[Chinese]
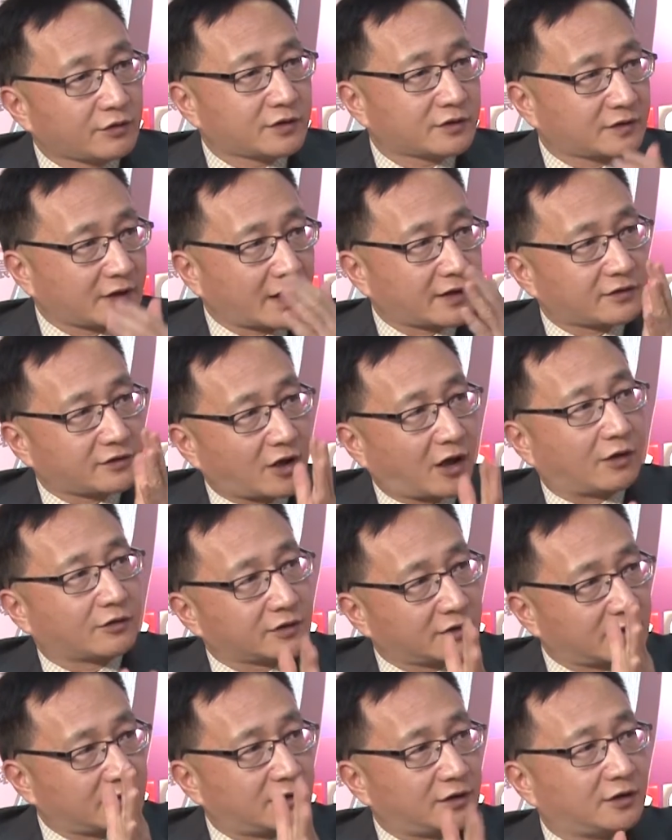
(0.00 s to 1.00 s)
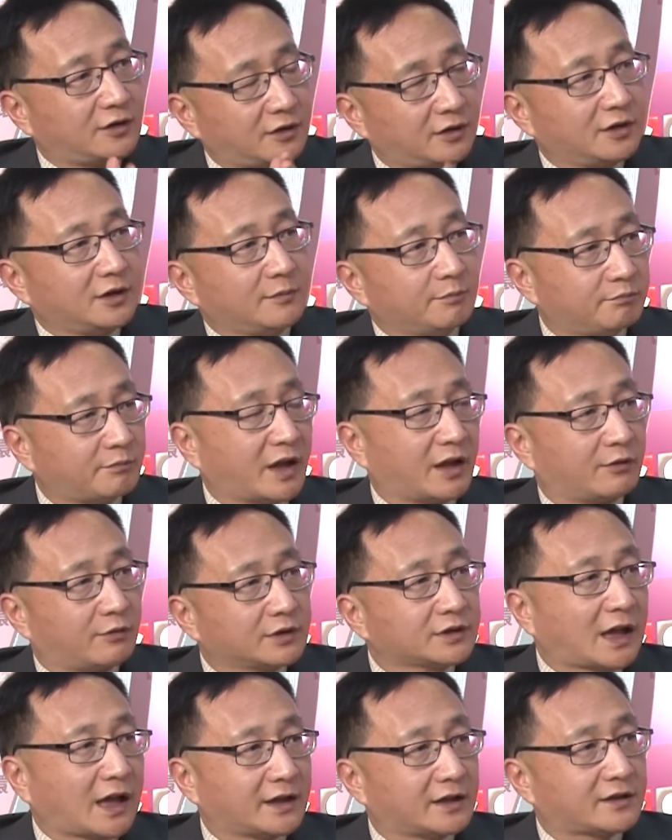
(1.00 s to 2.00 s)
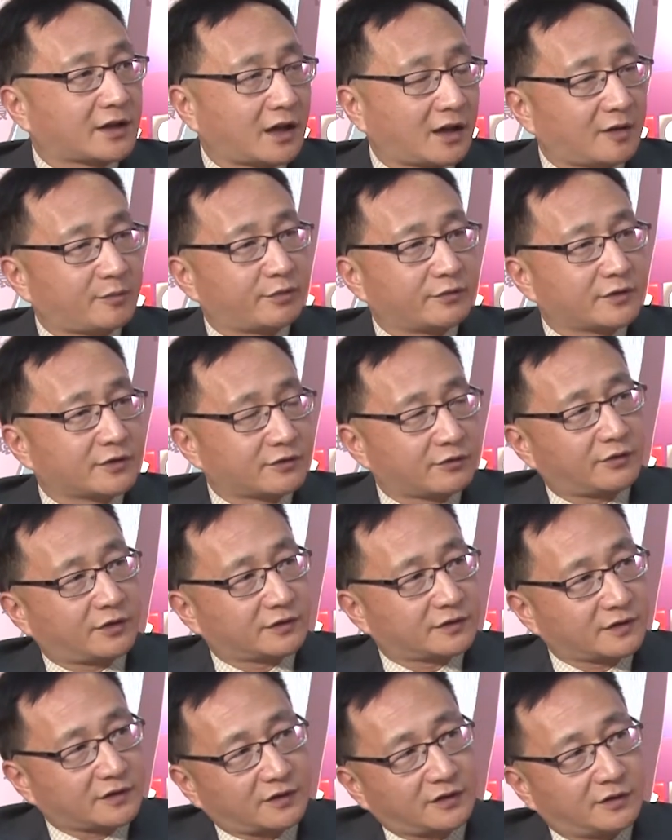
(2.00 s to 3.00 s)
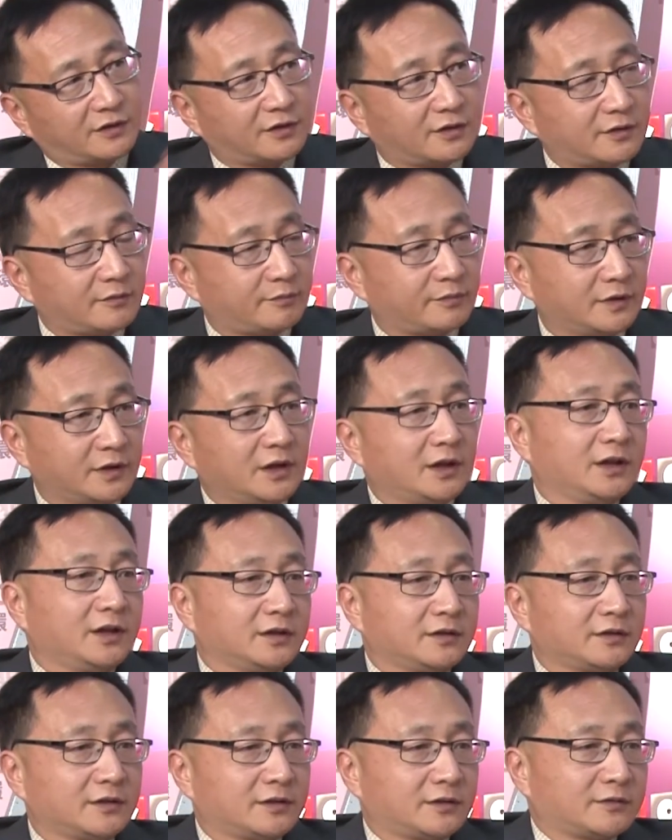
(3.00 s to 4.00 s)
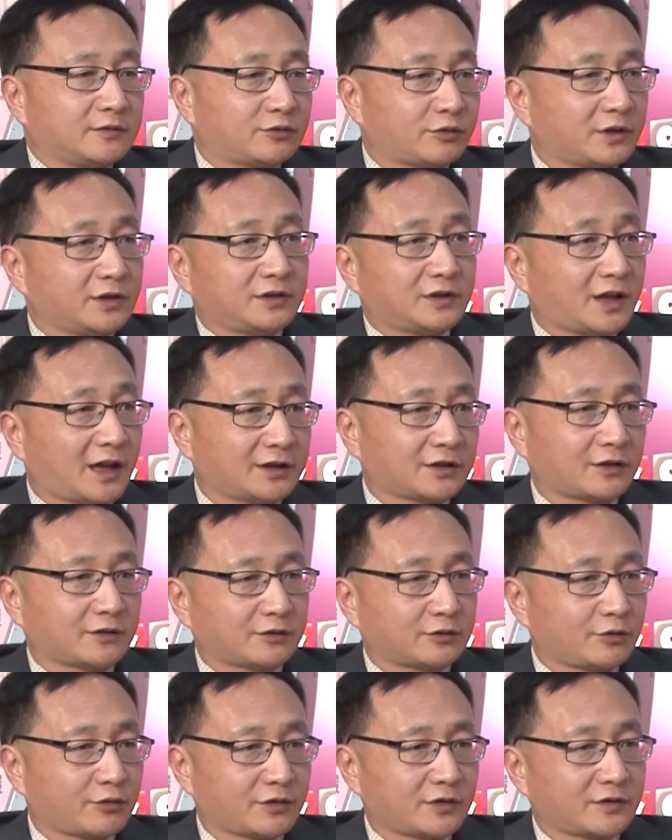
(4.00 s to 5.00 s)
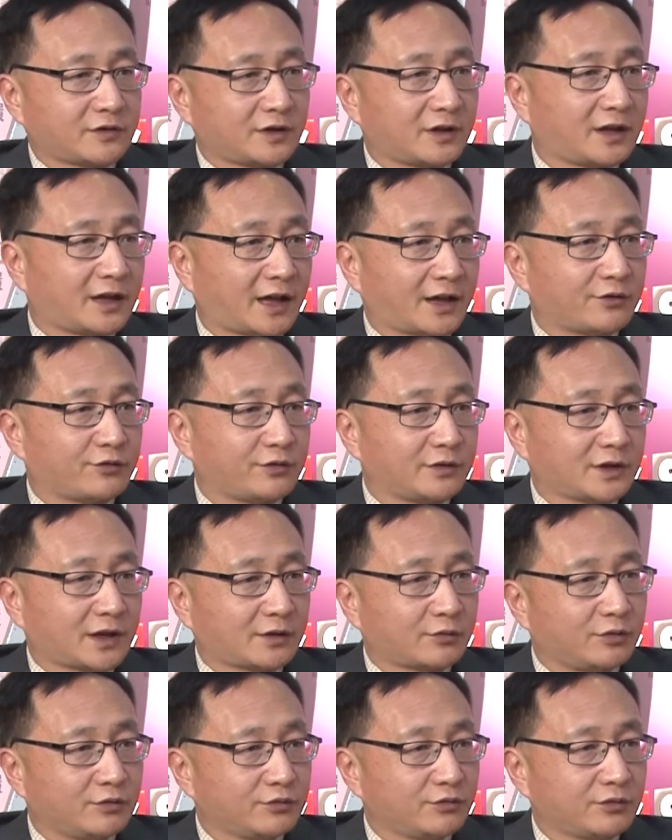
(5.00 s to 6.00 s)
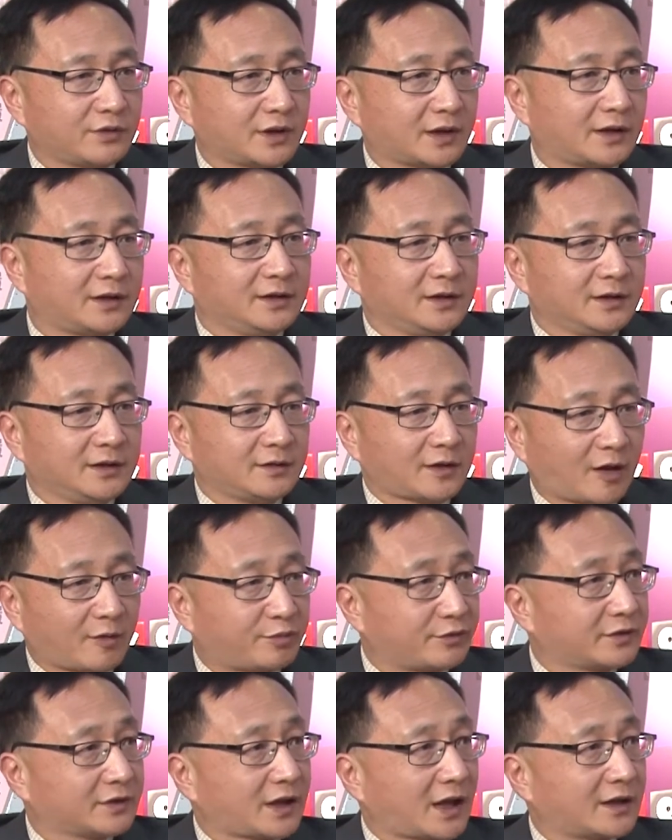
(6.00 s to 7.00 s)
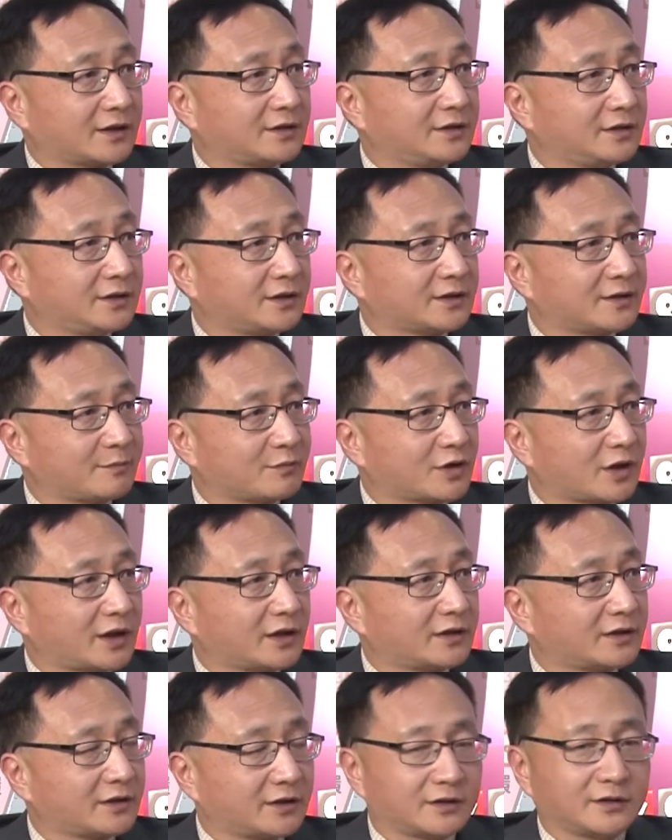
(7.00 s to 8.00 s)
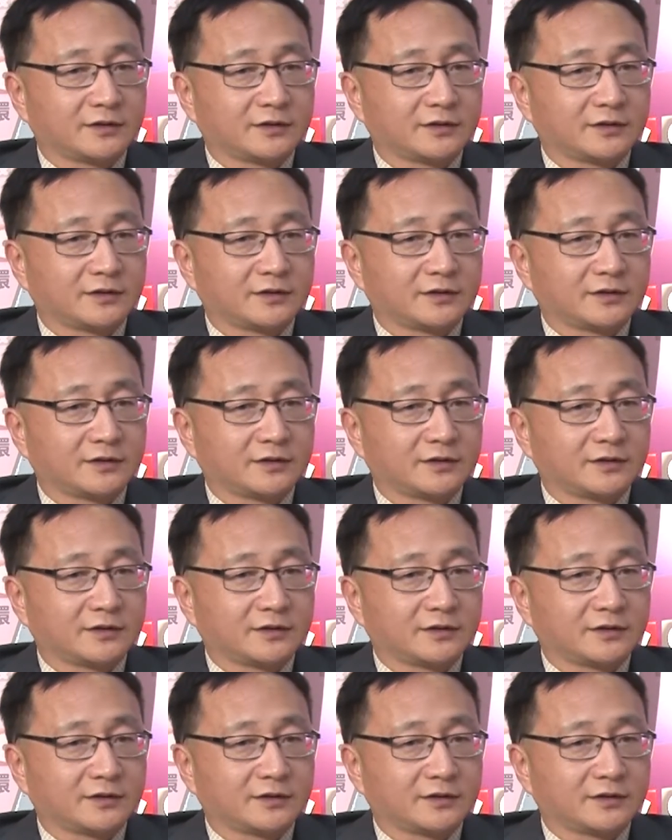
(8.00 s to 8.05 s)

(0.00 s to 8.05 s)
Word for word: 是在朝着和美国打一仗，而不是说和这个，所以你看到的都是这个海军啊、空军啊，而不是坦克啊什么之类的这个。